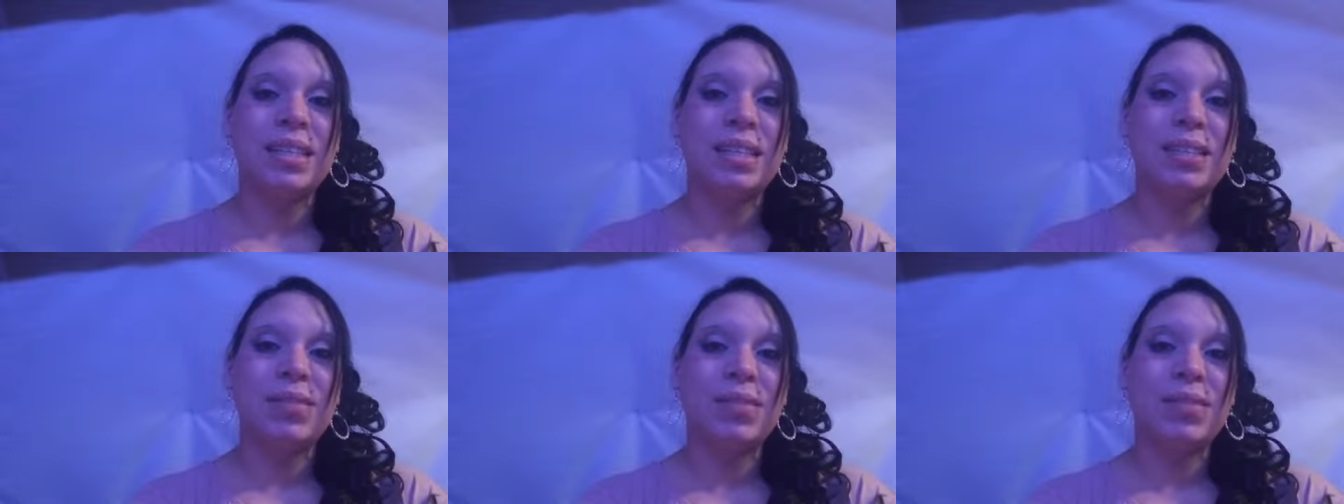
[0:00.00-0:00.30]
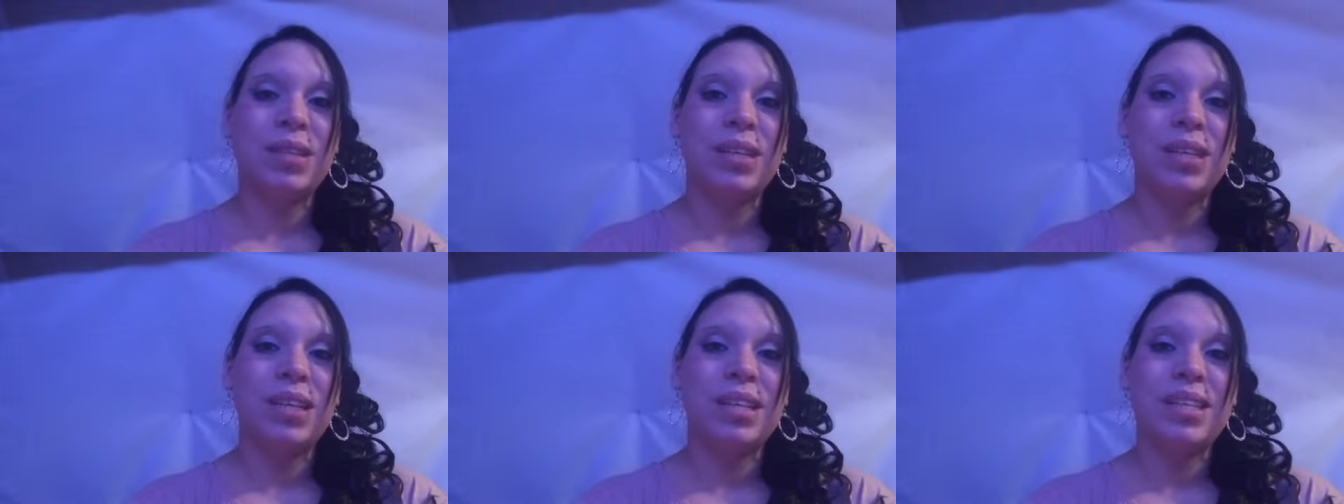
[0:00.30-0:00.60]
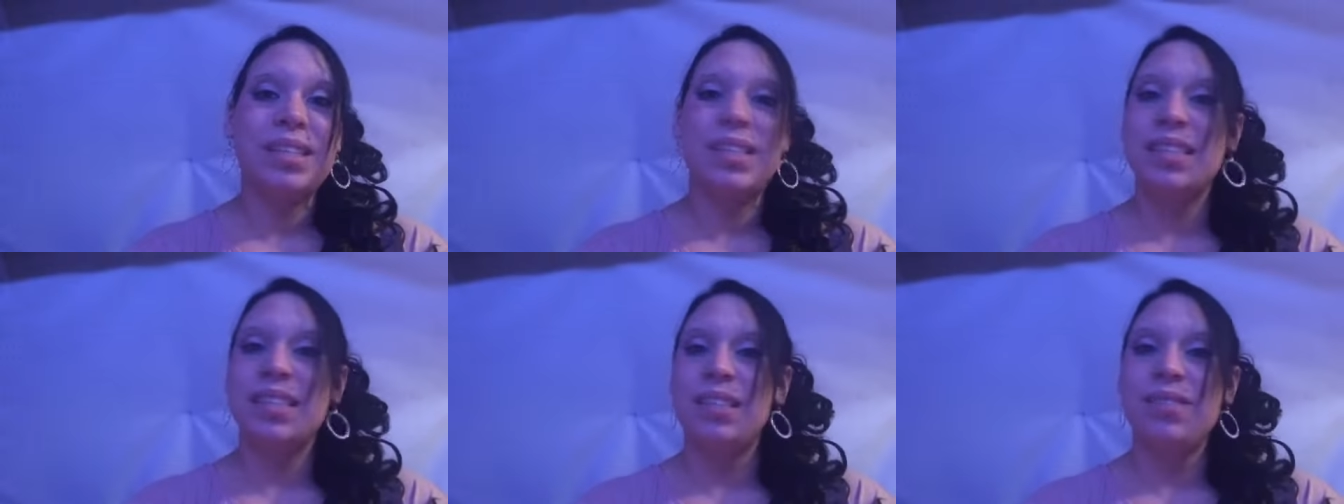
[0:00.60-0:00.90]
äh, zu den
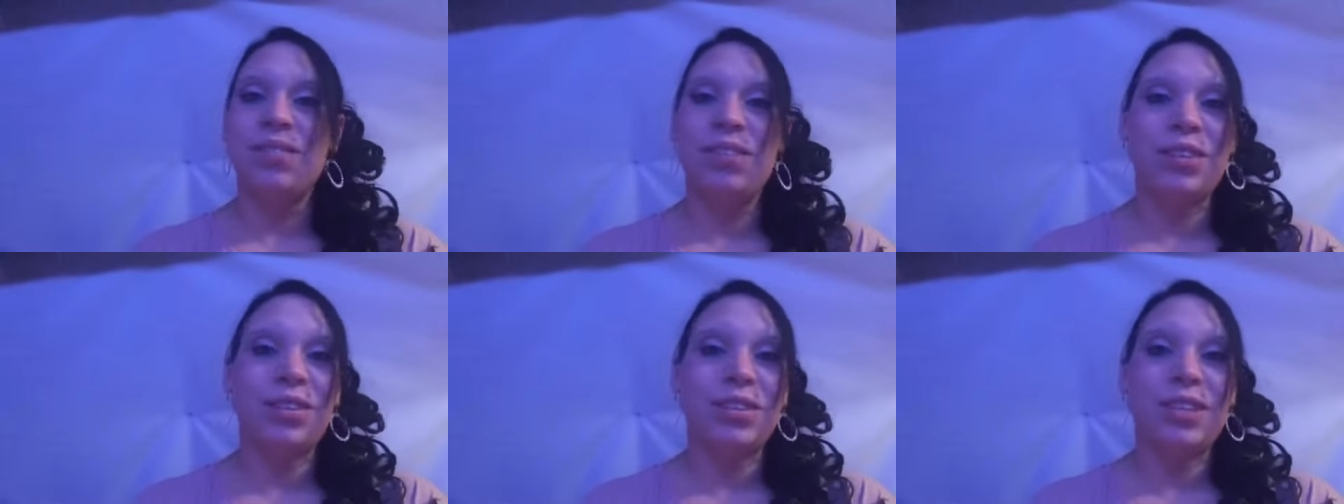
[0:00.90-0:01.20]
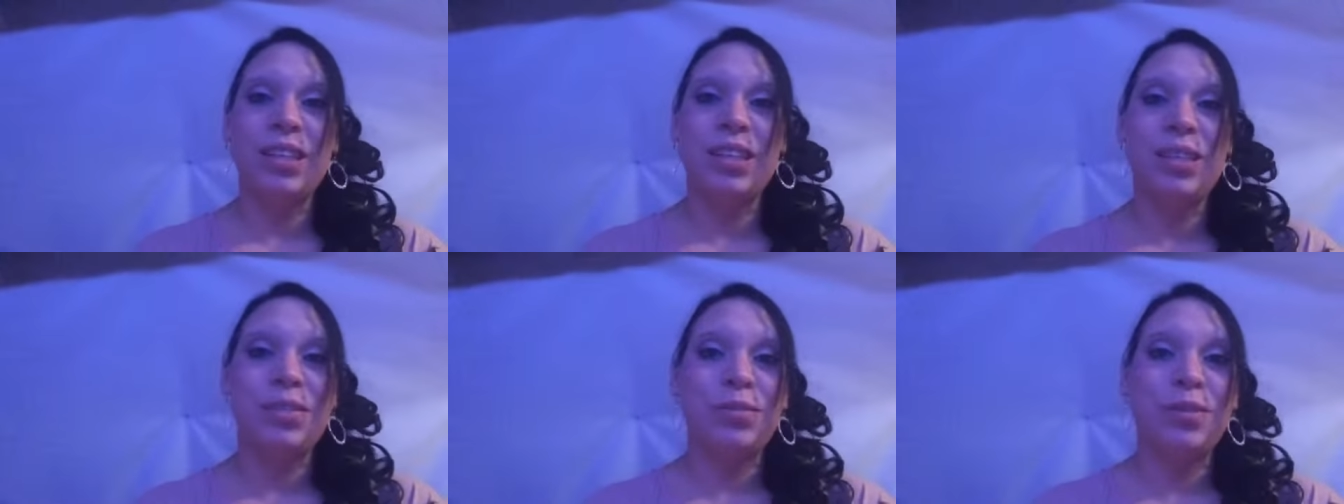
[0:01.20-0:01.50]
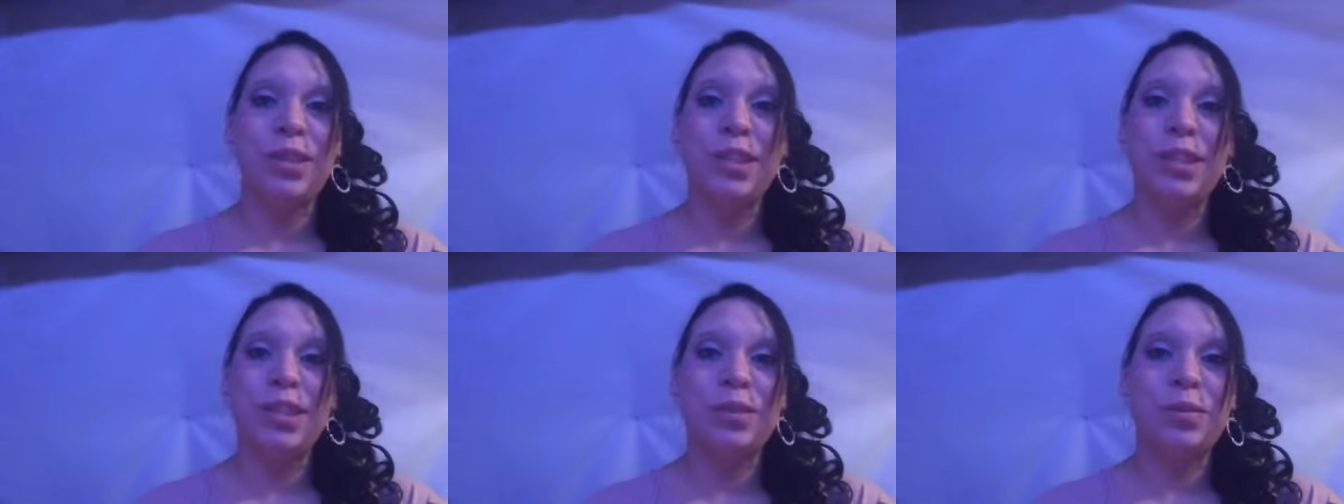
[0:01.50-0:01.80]
nächsten sind wir noch nicht
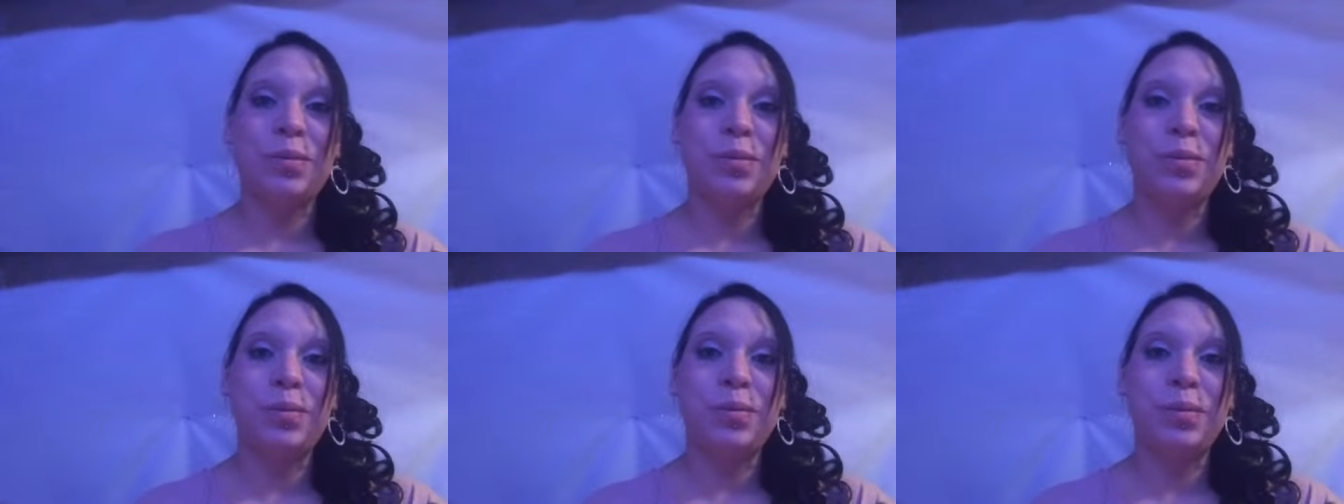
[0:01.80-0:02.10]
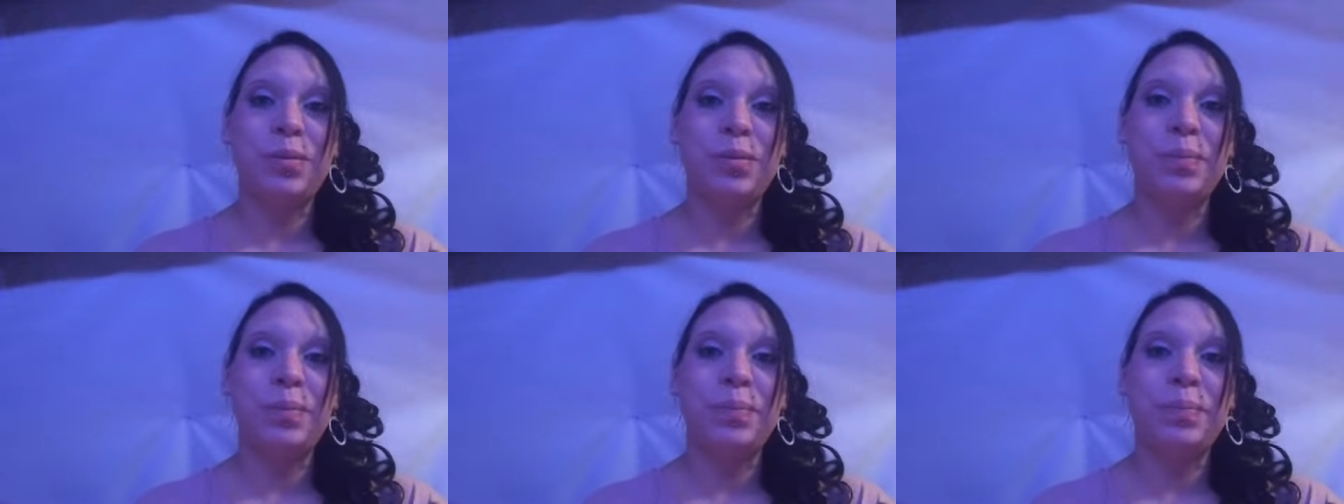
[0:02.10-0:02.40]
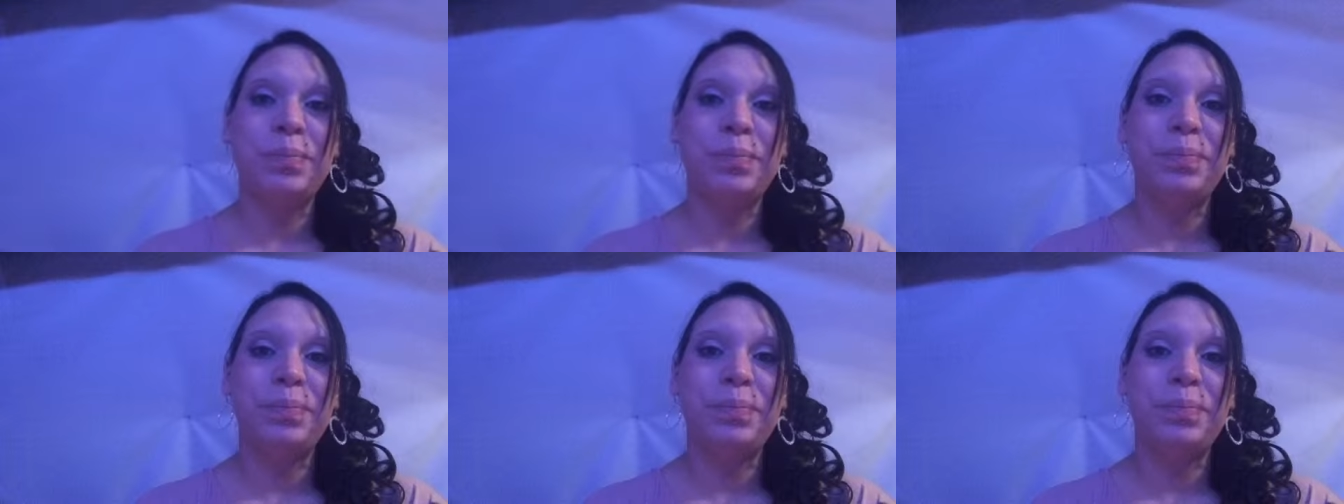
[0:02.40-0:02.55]
durchgedrungen,